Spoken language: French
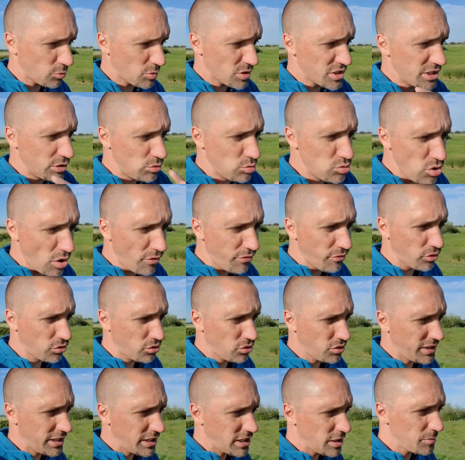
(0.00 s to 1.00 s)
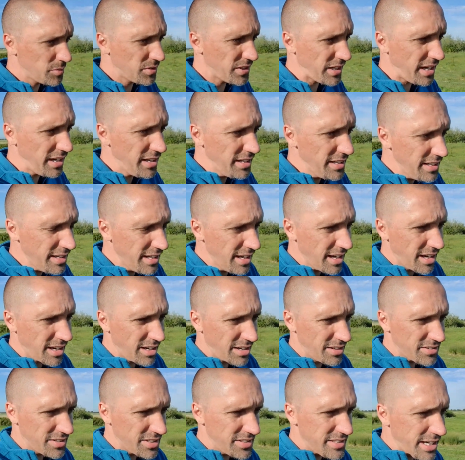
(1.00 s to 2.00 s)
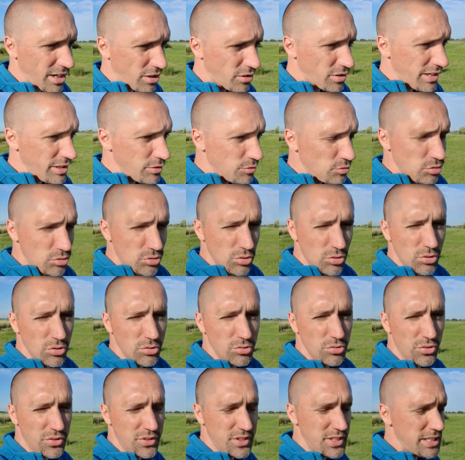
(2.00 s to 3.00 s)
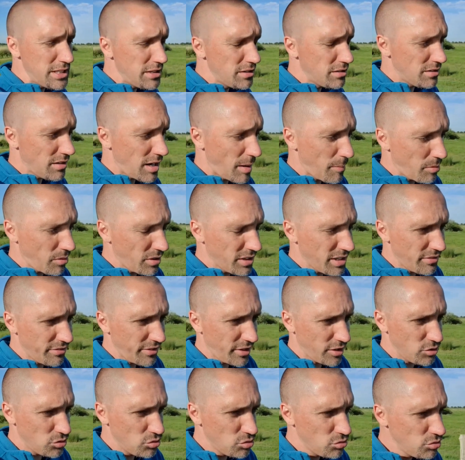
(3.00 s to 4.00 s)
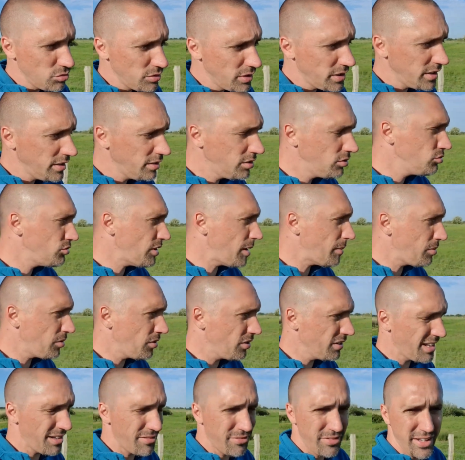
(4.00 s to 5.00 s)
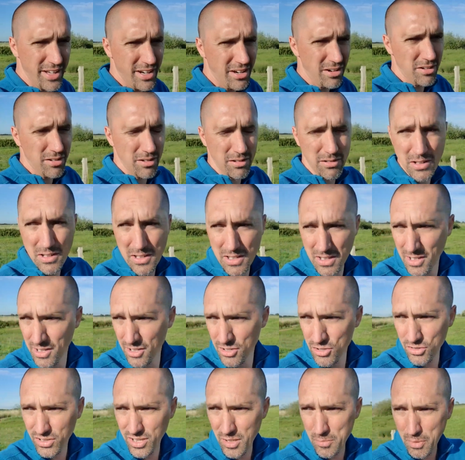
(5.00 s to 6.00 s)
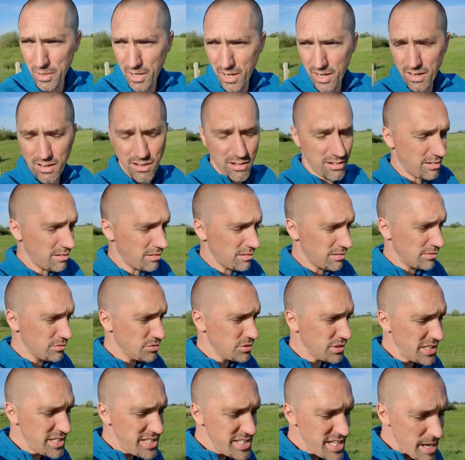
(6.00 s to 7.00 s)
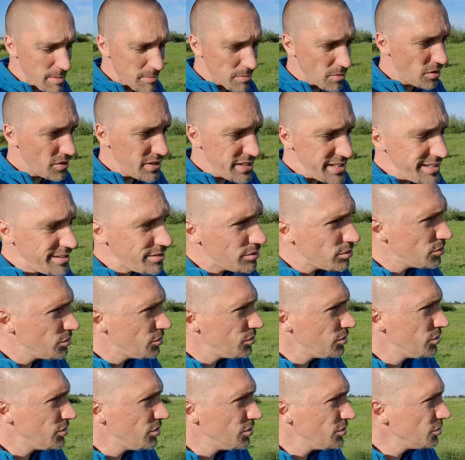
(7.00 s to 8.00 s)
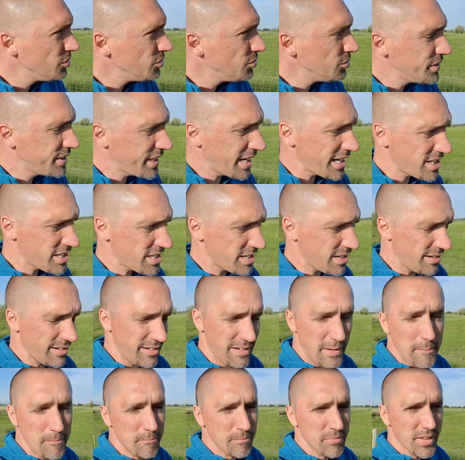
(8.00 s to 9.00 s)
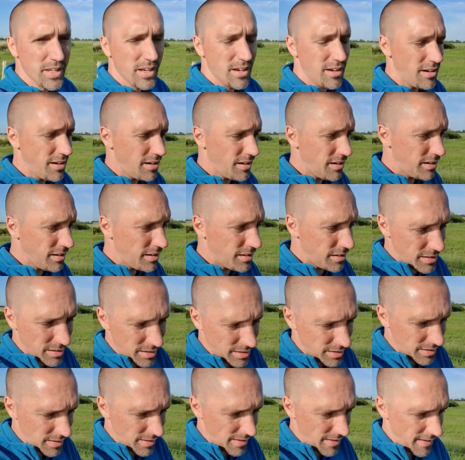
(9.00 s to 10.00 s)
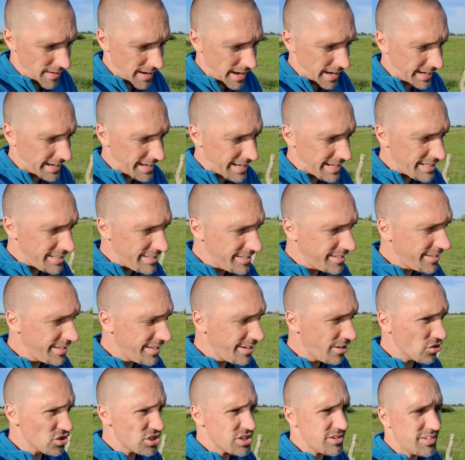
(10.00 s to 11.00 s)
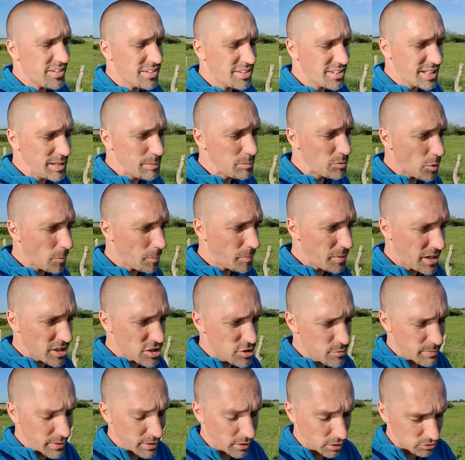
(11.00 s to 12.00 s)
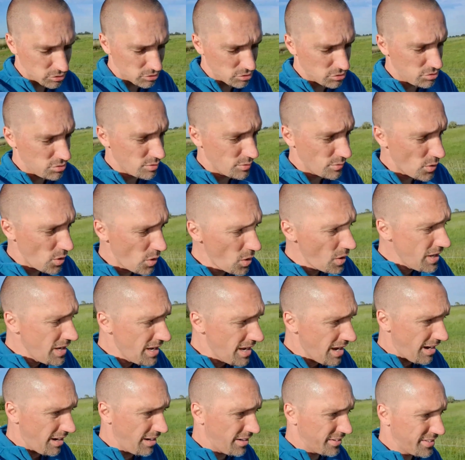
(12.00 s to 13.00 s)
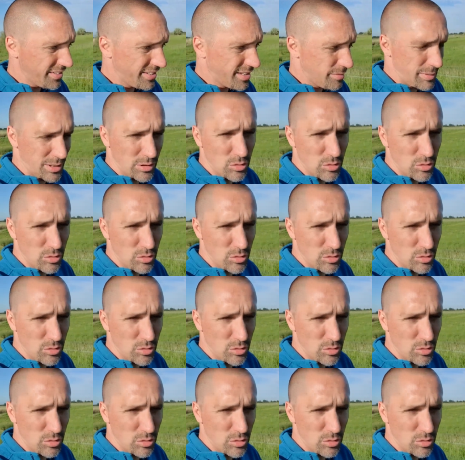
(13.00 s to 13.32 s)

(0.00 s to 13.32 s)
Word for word: Moi, j'ai toujours fonctionné comme ça, c'est-à-dire que les tutos du style apprendre à faire une to-do list ou apprendre à faire, je sais pas, une énième liste de, de tâches à réaliser en JavaScript, en PHP, en ce que tu veux, euh, ça, ça m'a